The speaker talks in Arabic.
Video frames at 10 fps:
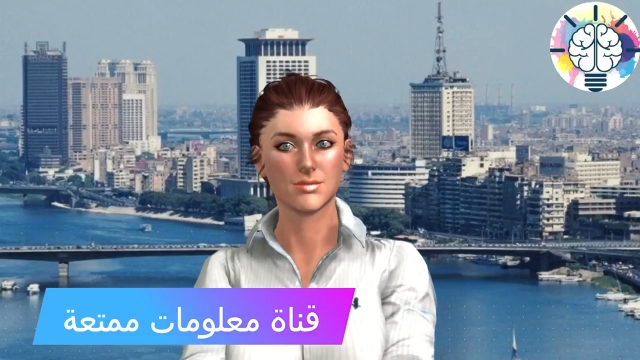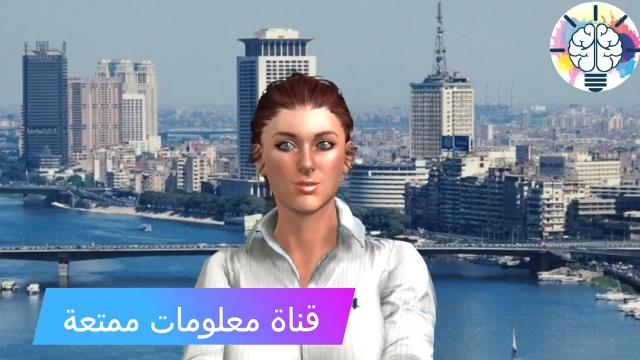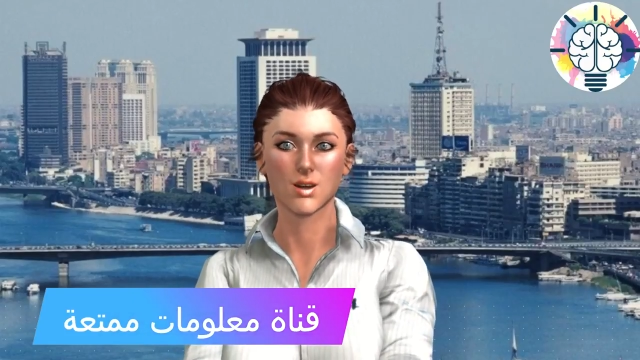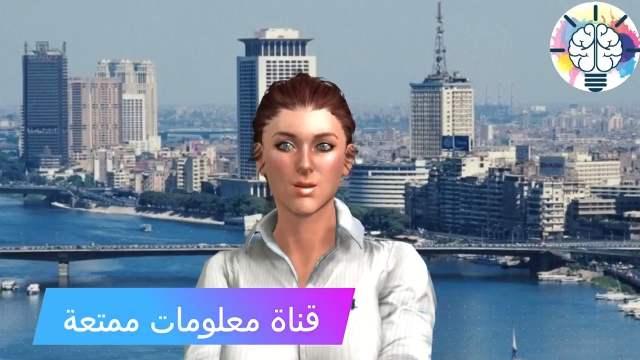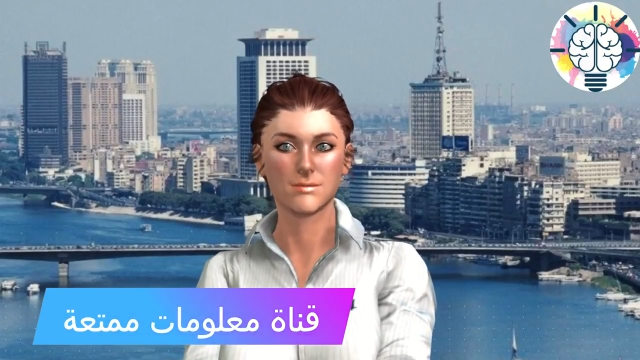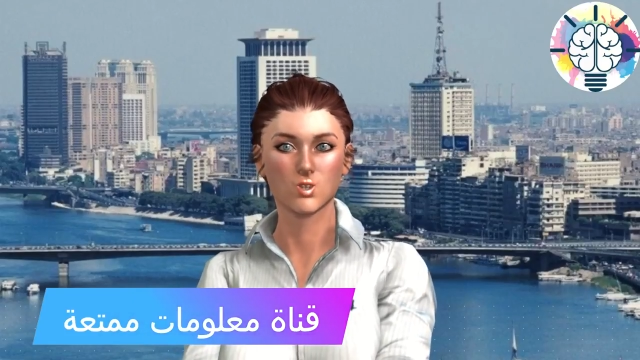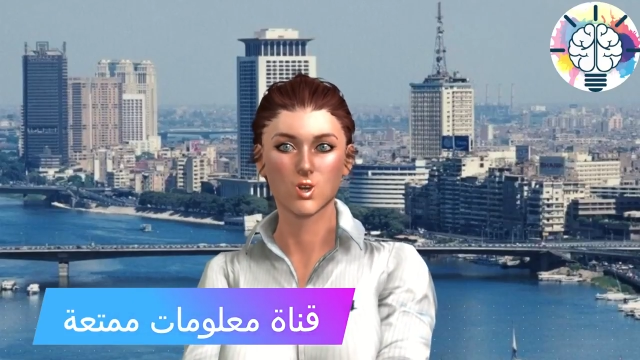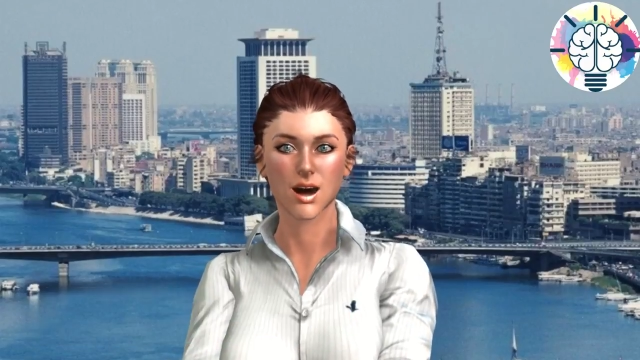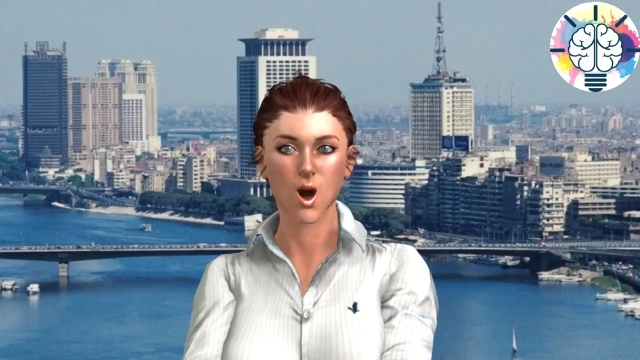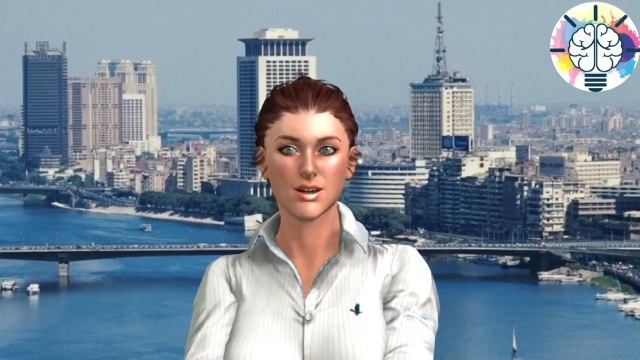خطوات
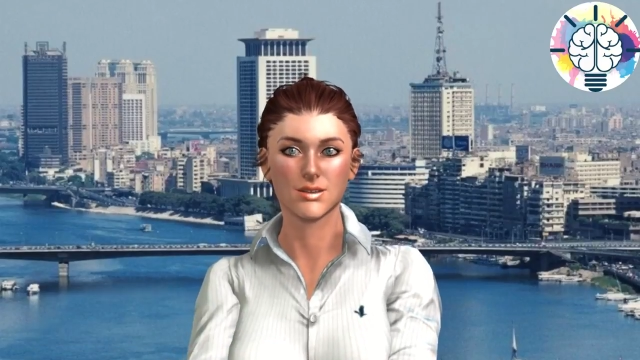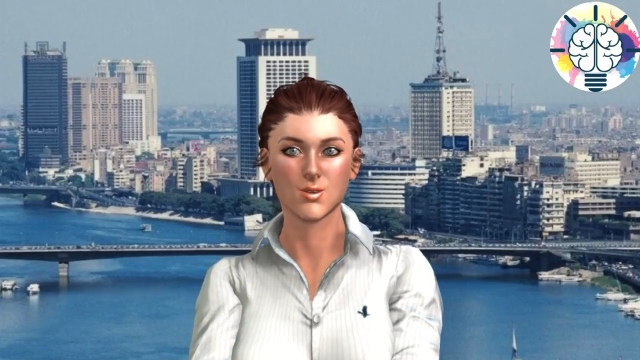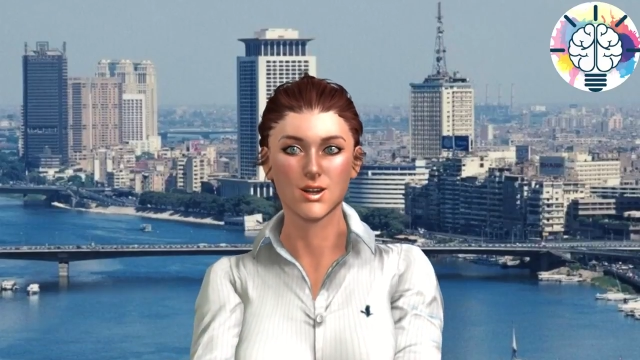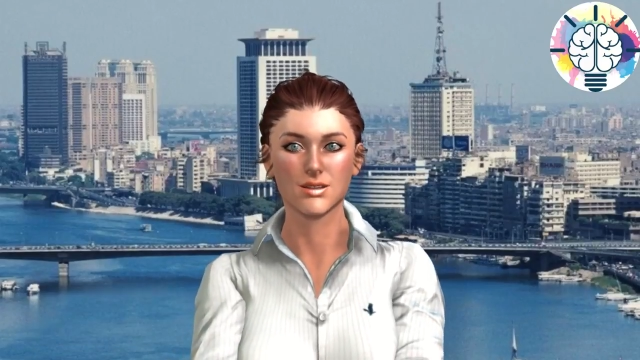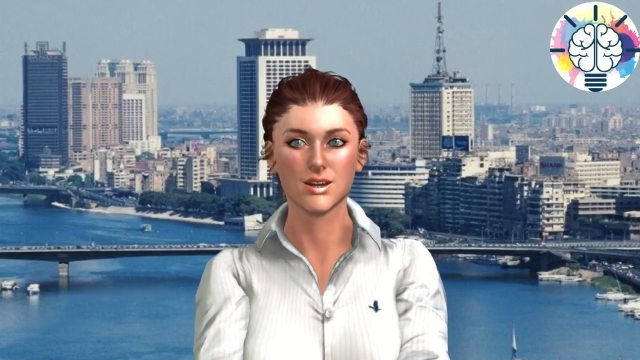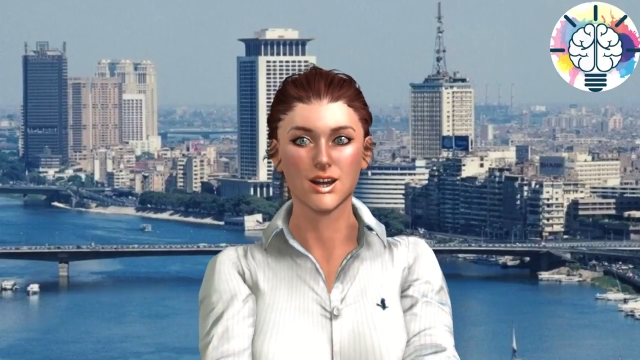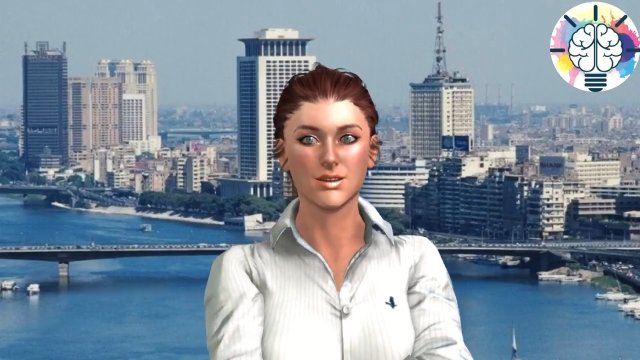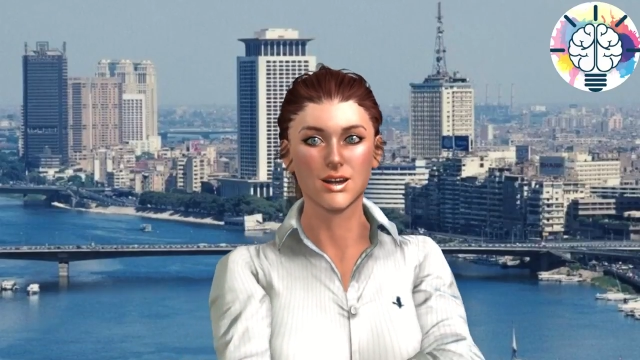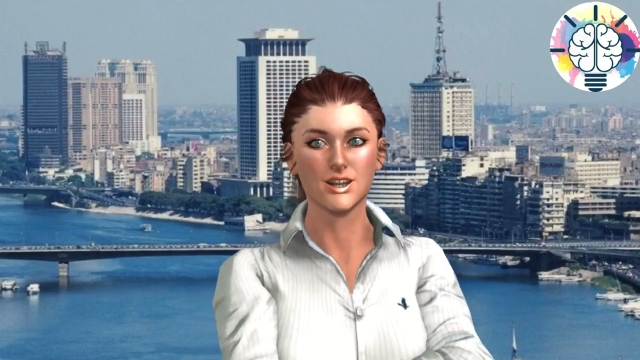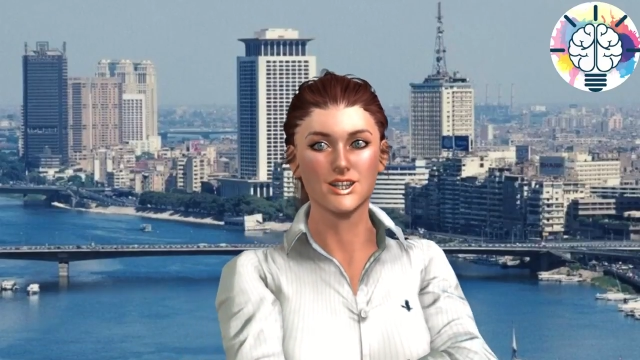بسيطة يمكن
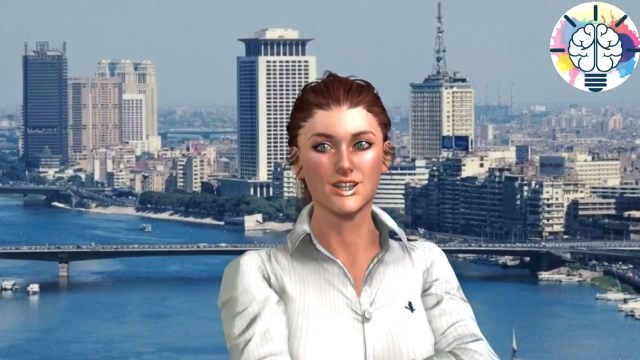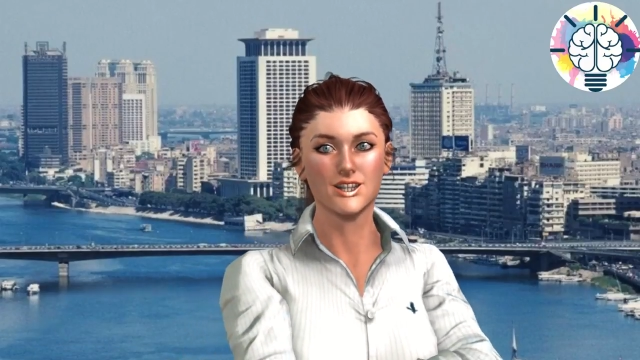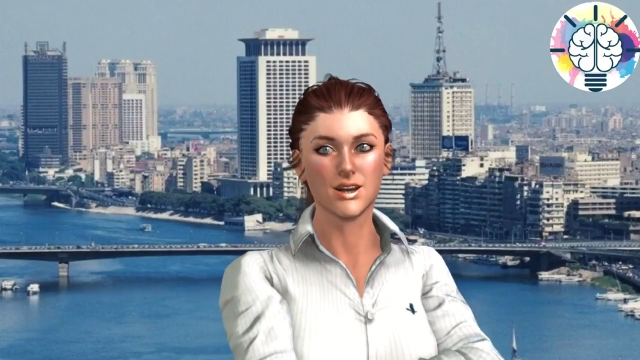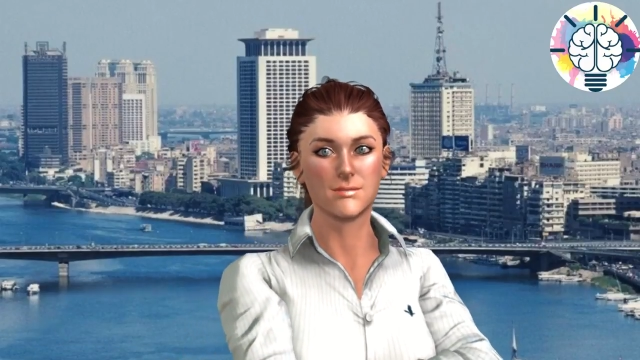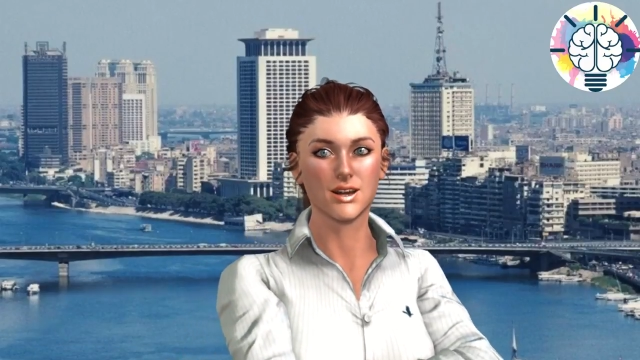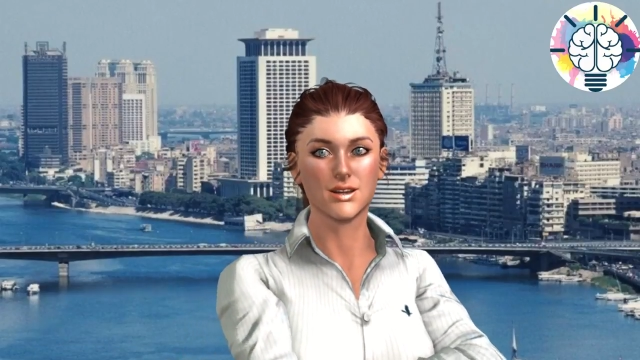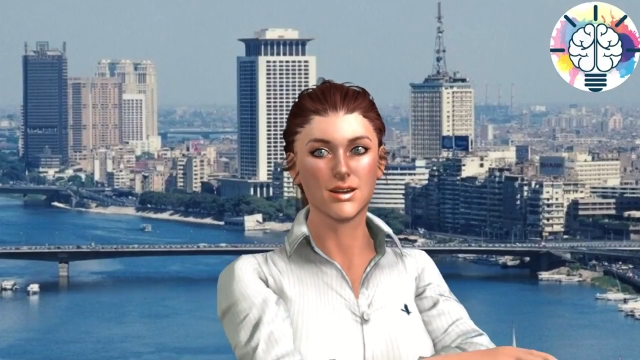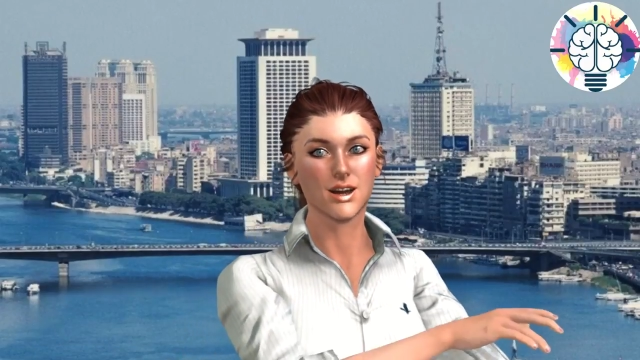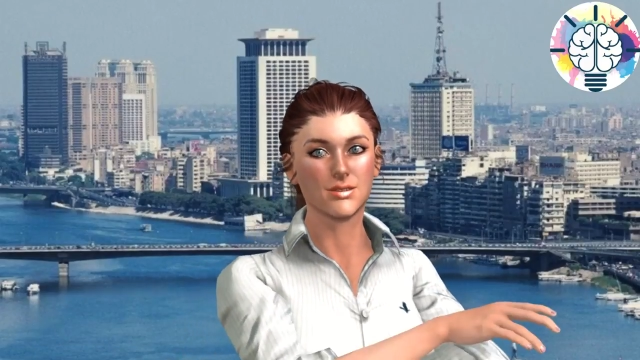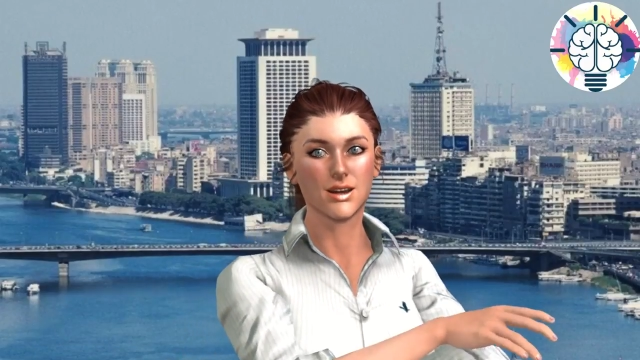اتباعها عند استخدام
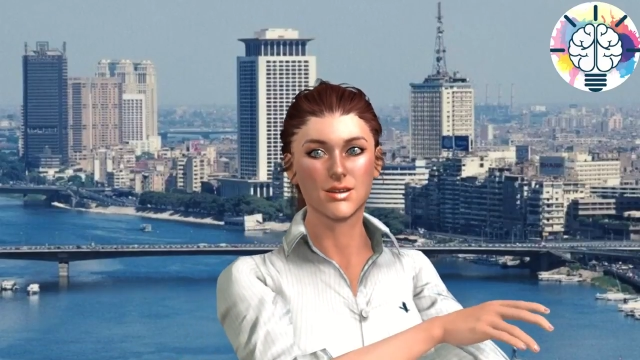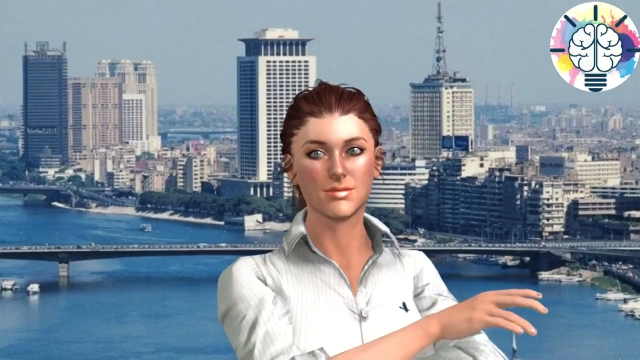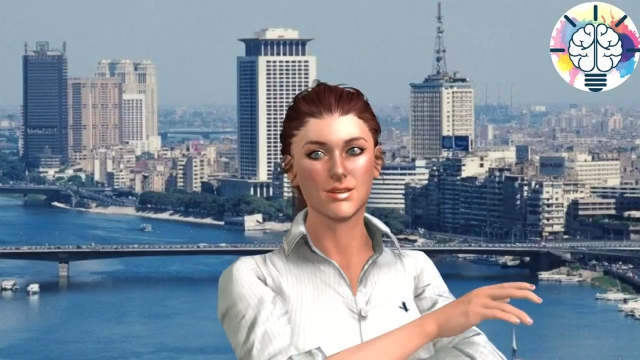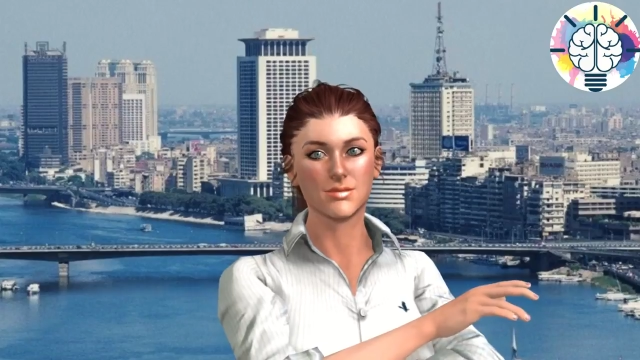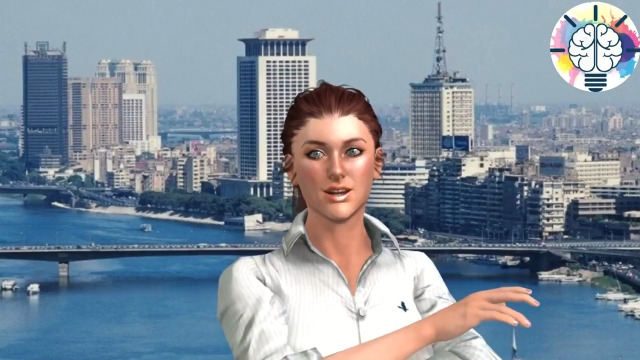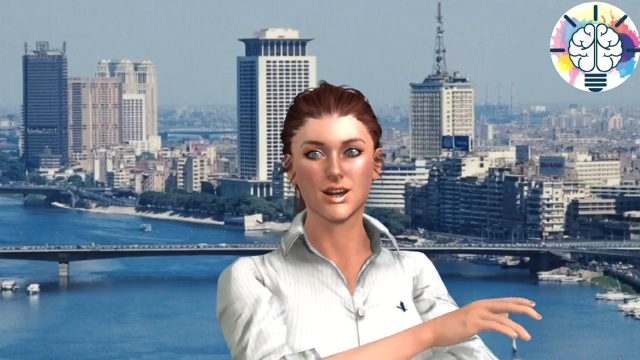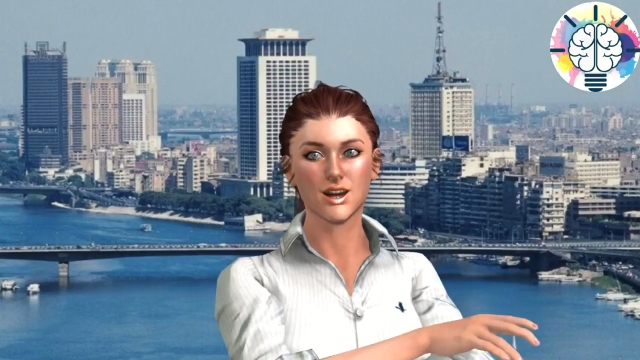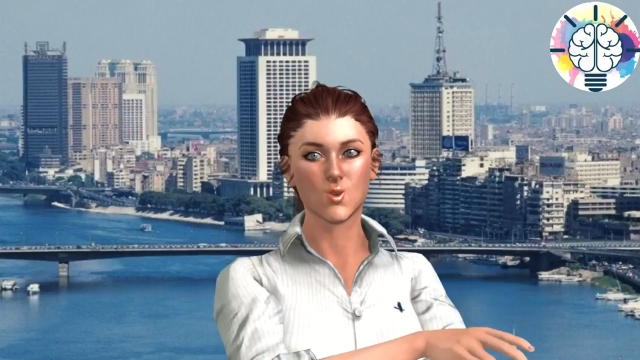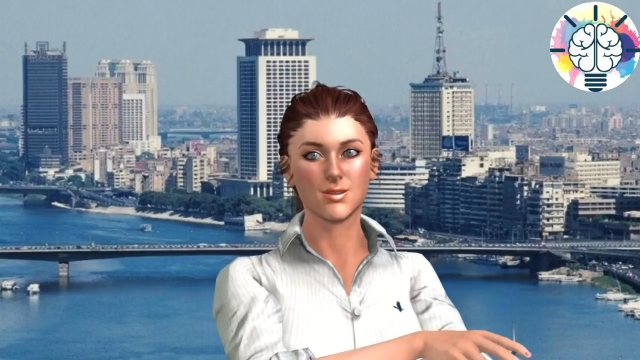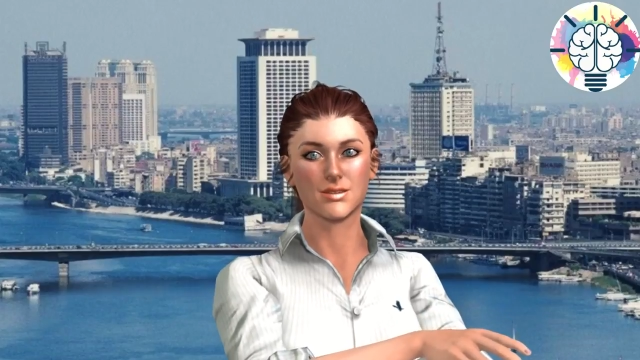التكييف
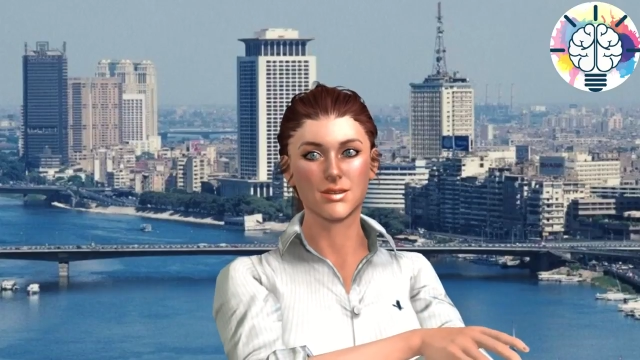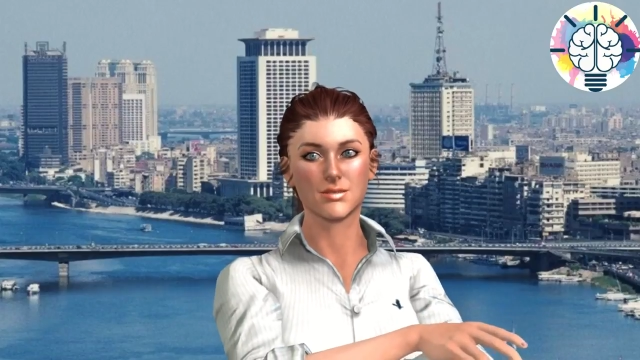يجعل